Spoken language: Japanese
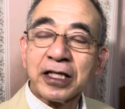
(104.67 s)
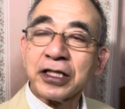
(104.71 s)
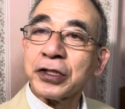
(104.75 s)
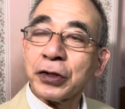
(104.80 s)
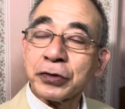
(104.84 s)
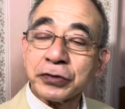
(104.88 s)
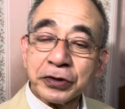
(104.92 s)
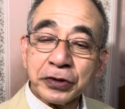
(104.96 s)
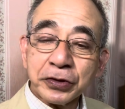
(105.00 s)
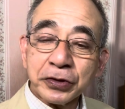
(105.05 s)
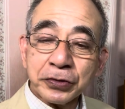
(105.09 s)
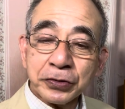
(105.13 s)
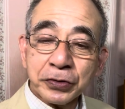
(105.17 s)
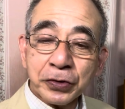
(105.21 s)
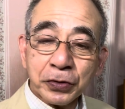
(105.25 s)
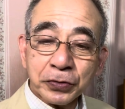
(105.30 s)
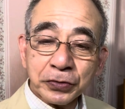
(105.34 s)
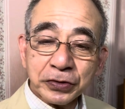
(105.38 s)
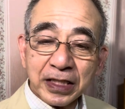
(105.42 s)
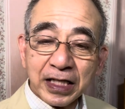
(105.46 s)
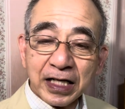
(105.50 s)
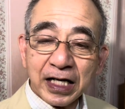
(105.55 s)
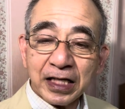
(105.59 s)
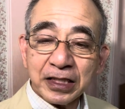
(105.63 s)
極右、
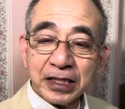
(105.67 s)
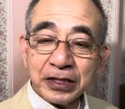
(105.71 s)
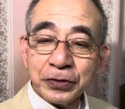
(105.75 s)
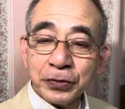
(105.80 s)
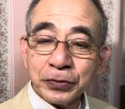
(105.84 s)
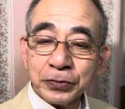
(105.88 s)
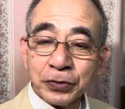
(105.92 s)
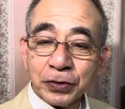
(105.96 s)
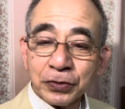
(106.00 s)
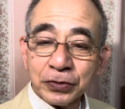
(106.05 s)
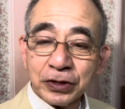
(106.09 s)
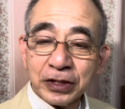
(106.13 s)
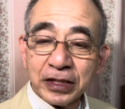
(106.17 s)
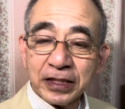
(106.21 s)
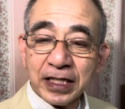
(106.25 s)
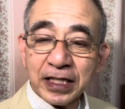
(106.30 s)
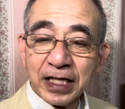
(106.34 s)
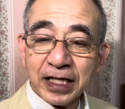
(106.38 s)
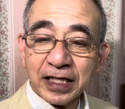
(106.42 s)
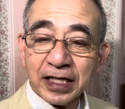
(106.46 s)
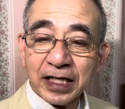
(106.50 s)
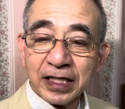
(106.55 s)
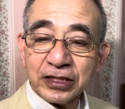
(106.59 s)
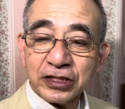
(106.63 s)
極左が日本の
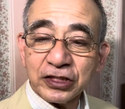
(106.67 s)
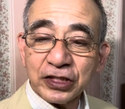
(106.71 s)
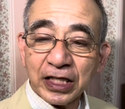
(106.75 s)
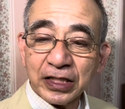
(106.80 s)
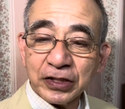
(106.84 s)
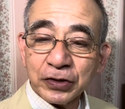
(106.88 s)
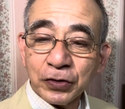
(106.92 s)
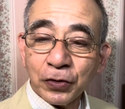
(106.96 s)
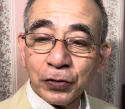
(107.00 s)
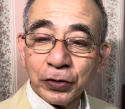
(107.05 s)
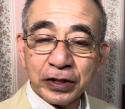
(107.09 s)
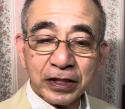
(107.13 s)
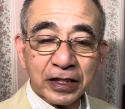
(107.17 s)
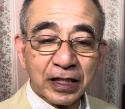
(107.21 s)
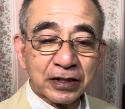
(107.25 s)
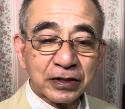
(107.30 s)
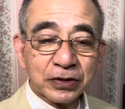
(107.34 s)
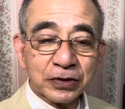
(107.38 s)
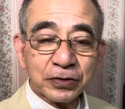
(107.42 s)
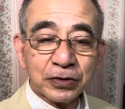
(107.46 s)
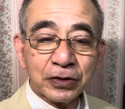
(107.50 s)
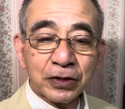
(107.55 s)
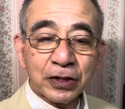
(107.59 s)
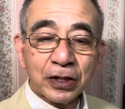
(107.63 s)
スリランカ支援を批判
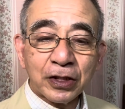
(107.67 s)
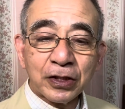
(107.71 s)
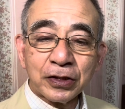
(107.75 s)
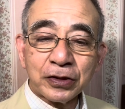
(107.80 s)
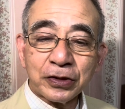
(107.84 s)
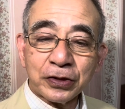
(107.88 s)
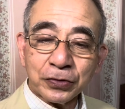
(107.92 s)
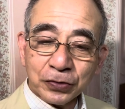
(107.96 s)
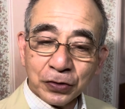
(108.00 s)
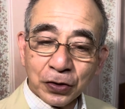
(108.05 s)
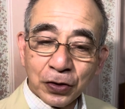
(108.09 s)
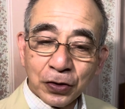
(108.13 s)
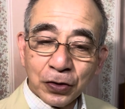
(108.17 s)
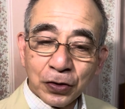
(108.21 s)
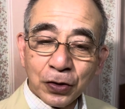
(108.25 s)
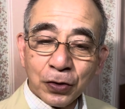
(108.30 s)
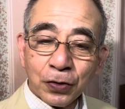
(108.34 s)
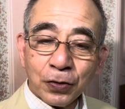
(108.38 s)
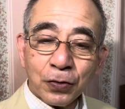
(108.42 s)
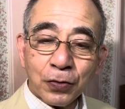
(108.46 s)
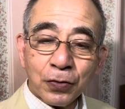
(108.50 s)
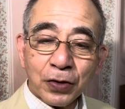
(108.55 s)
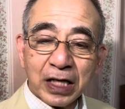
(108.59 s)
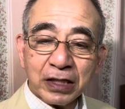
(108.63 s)
する理由と、
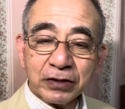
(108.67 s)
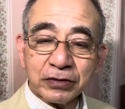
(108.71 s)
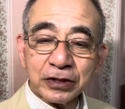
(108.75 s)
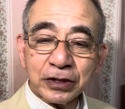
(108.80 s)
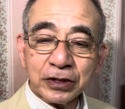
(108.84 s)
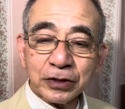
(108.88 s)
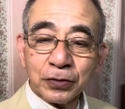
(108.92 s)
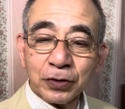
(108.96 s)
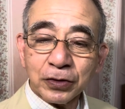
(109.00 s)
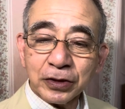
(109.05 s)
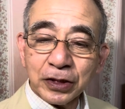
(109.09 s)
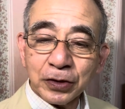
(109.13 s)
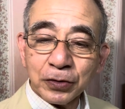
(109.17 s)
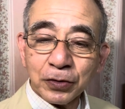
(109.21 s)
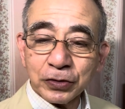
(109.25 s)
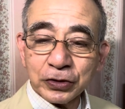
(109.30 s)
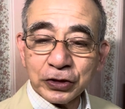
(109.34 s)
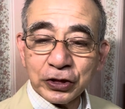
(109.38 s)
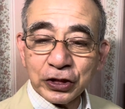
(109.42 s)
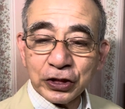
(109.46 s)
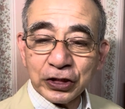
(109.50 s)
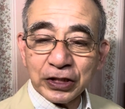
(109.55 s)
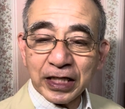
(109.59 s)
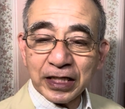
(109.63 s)
我が国にとっての
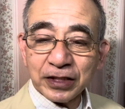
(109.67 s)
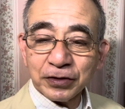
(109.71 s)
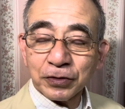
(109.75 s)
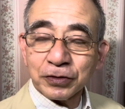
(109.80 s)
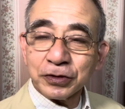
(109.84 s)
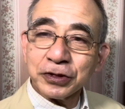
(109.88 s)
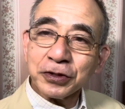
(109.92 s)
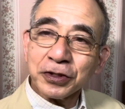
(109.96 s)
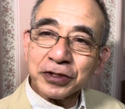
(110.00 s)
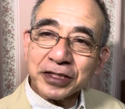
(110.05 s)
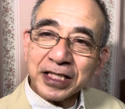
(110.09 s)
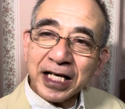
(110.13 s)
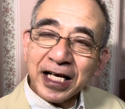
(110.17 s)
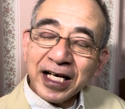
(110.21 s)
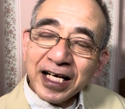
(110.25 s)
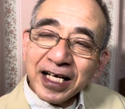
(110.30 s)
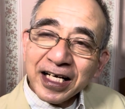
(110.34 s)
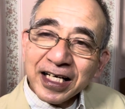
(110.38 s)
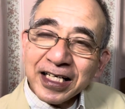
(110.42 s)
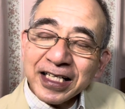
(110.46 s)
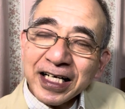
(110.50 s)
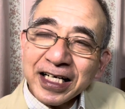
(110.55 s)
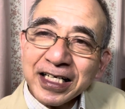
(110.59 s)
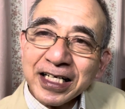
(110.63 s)
試練の重要性、
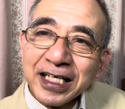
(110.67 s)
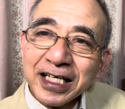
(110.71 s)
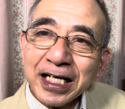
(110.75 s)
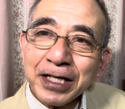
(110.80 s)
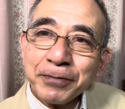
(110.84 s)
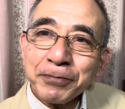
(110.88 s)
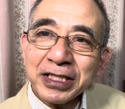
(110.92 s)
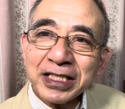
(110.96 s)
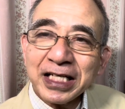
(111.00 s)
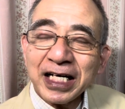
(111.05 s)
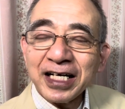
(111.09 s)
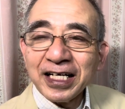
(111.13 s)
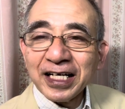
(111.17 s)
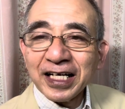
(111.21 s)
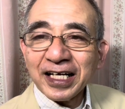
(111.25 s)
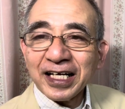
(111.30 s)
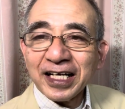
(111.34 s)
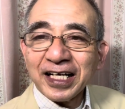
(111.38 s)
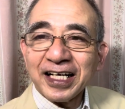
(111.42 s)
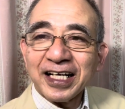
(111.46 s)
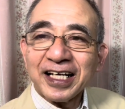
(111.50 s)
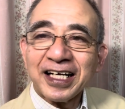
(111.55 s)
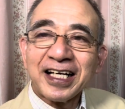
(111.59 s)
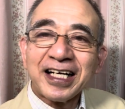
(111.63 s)
えー、なかなかまだ、
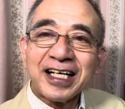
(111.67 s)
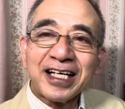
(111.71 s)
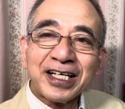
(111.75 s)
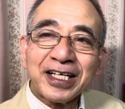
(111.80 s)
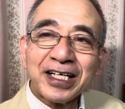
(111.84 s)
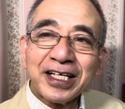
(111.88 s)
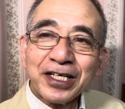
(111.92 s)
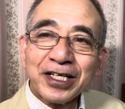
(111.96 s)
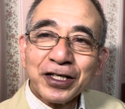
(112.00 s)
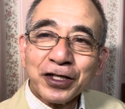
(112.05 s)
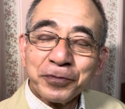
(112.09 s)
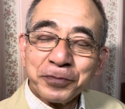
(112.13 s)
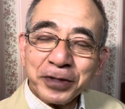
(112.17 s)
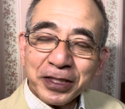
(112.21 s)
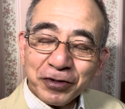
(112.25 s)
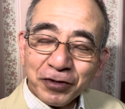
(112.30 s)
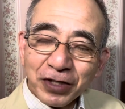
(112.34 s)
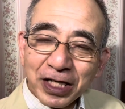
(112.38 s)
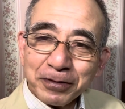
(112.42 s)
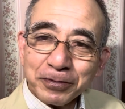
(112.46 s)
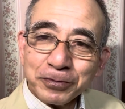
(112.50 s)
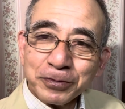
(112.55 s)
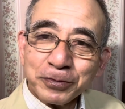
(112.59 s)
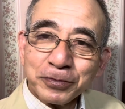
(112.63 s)
えー、コメント
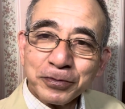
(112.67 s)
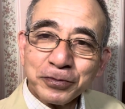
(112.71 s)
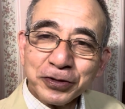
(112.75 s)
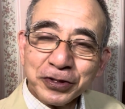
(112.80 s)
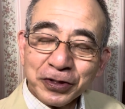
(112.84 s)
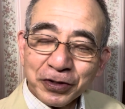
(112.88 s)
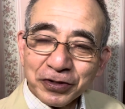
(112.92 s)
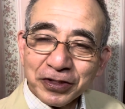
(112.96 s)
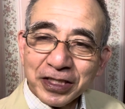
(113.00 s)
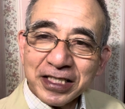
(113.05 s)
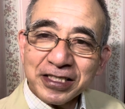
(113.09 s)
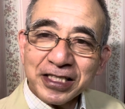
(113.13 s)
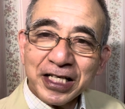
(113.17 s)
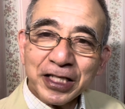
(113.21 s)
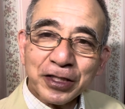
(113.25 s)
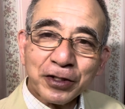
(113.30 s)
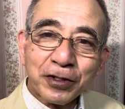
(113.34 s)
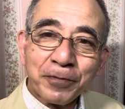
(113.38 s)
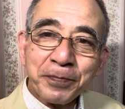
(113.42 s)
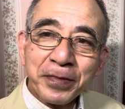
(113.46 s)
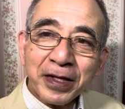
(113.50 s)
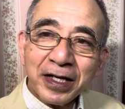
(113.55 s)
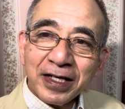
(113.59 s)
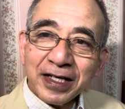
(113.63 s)
が不足ですけど、